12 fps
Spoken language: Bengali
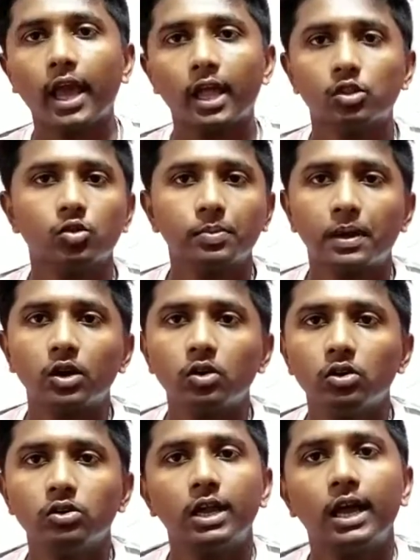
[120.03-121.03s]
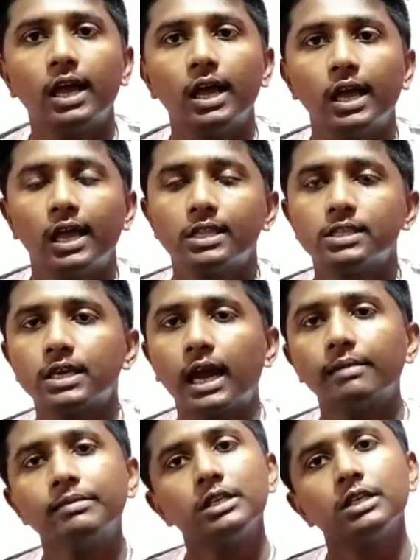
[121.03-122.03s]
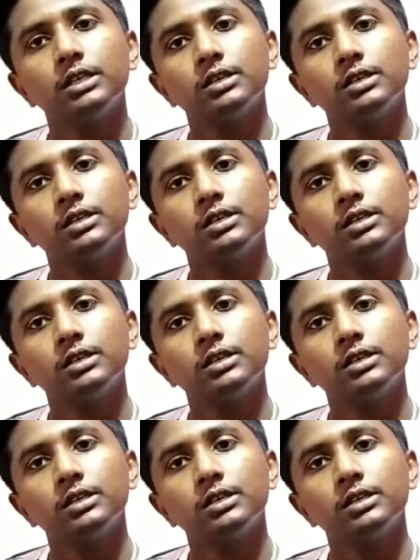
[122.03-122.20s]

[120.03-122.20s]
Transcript: এত পাগলও না যে আমি